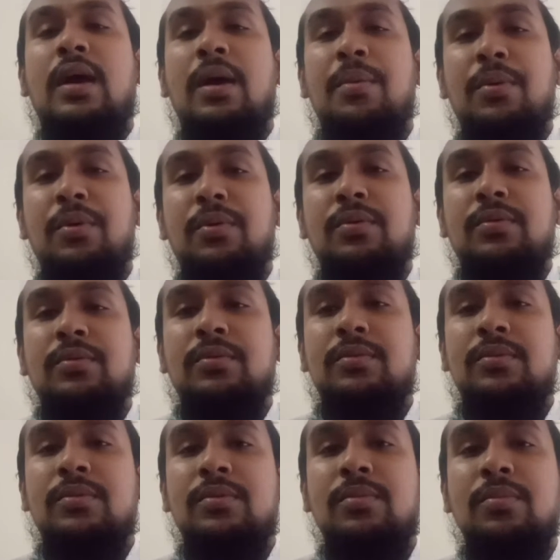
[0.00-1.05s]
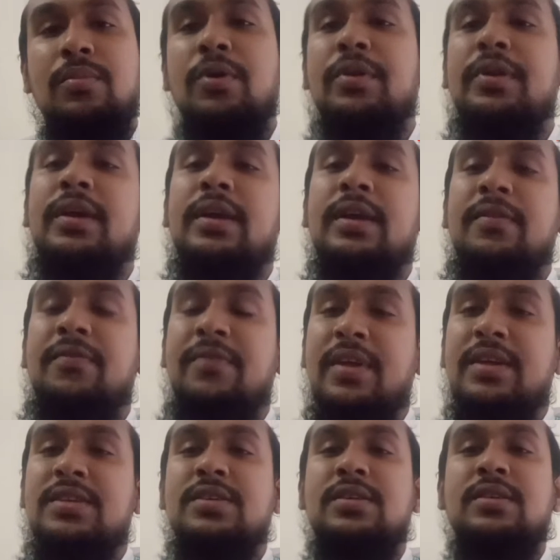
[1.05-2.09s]
এবং মনটাকে
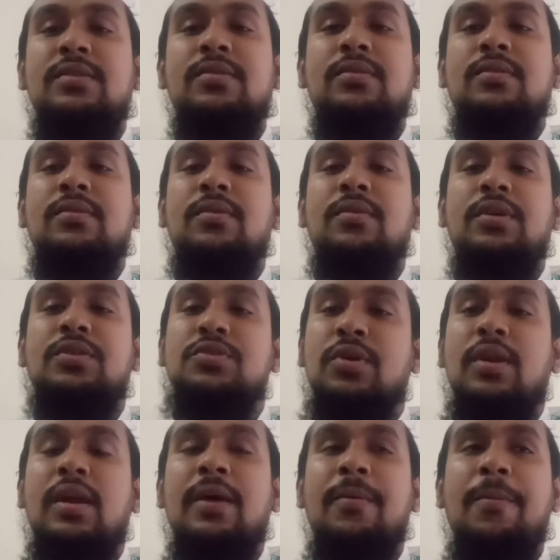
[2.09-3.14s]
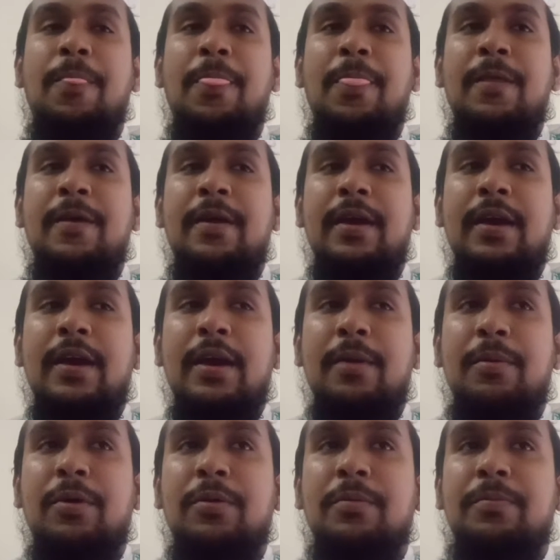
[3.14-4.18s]
ফ্রেশ করে চলা
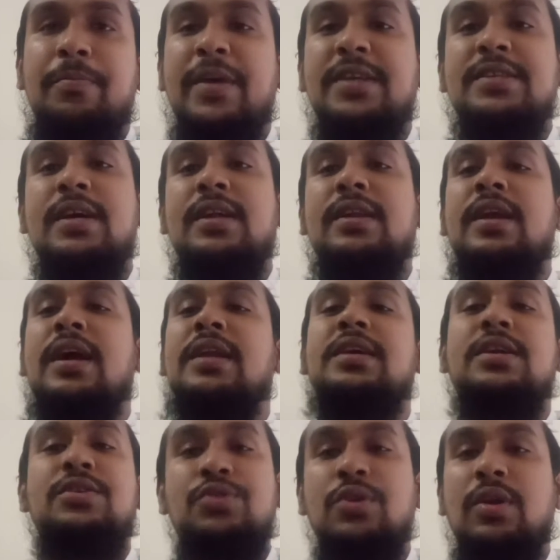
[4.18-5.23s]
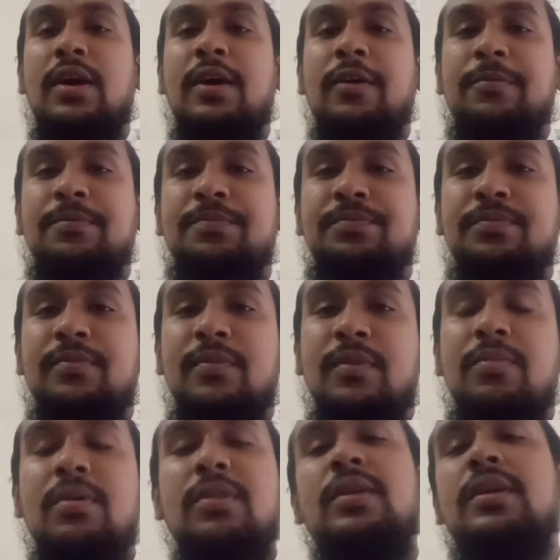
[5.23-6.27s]
এবং প্রেশার না নিয়ে চলা
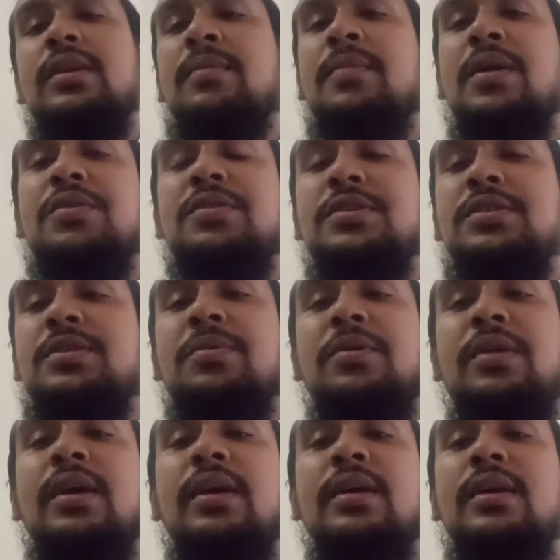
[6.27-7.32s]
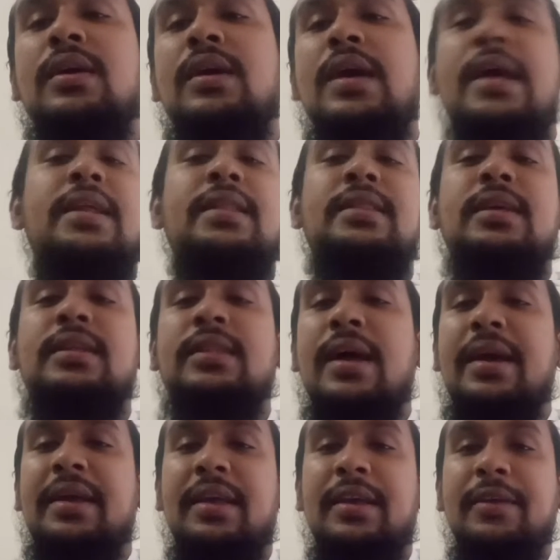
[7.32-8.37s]
প্রত্যেকটা মানুষের জীবনে একটা দিক
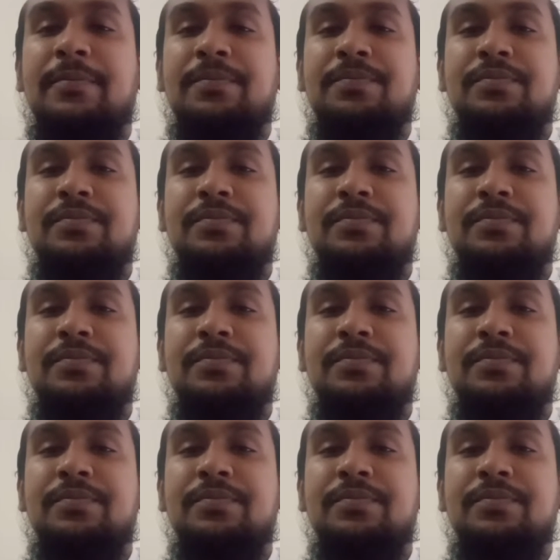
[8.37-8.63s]
থাকেই